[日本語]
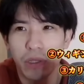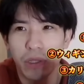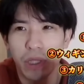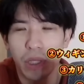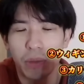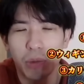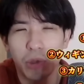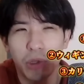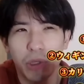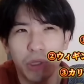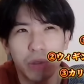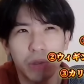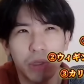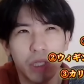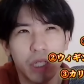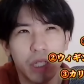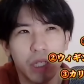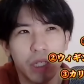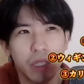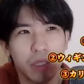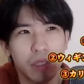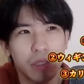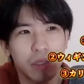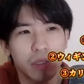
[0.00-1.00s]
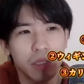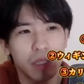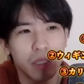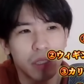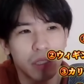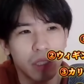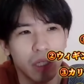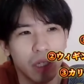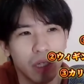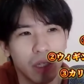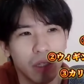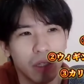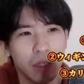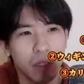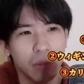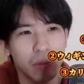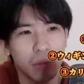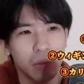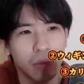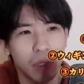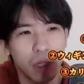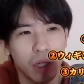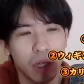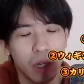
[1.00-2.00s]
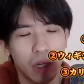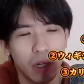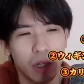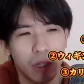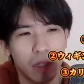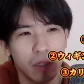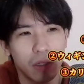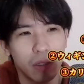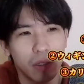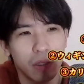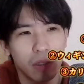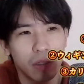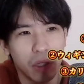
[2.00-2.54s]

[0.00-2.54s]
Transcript: サボり癖がついちゃってるのか